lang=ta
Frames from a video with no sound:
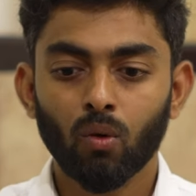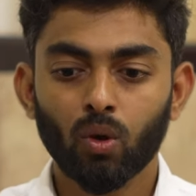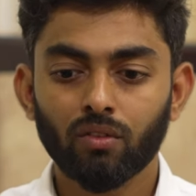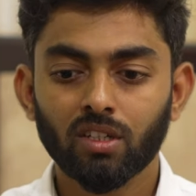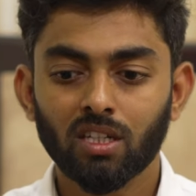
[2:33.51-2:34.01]

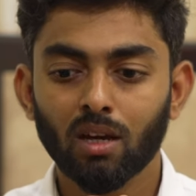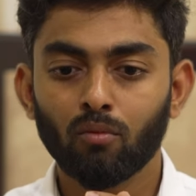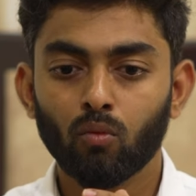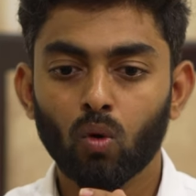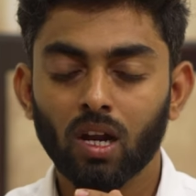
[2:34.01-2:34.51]
ஒரு
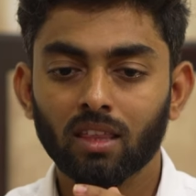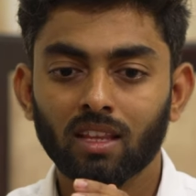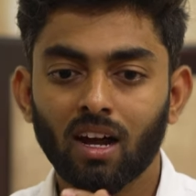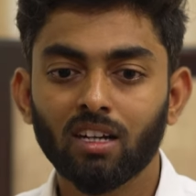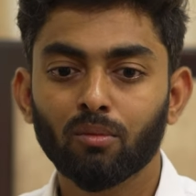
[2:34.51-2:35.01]
விஷயம் உங்களை
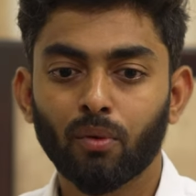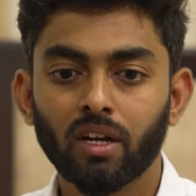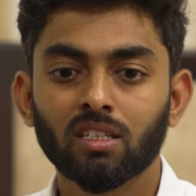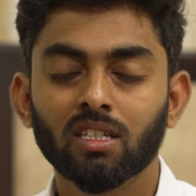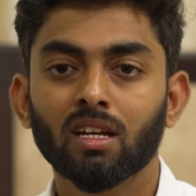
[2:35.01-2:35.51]
தாண்டி
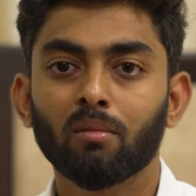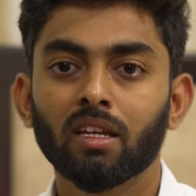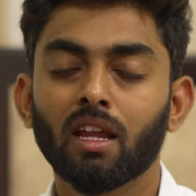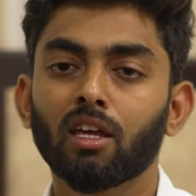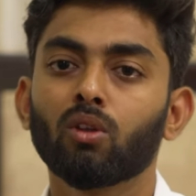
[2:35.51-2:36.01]
போயிடுச்சு
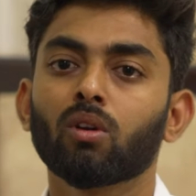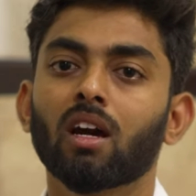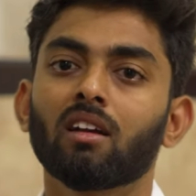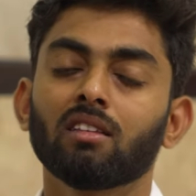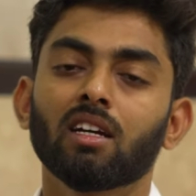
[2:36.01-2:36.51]
அப்படின்னா ஏதோ ஒரு
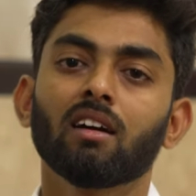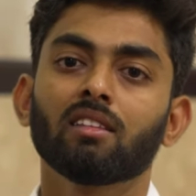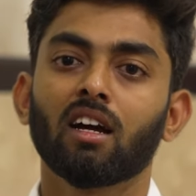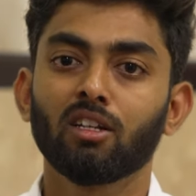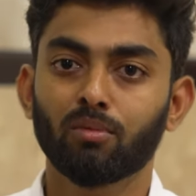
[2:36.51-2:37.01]
காரணத்துக்காக
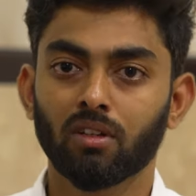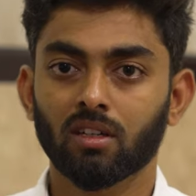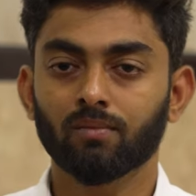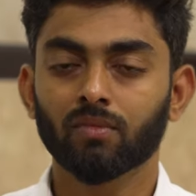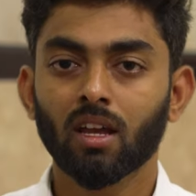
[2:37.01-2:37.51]
தாண்டி போயிருக்கு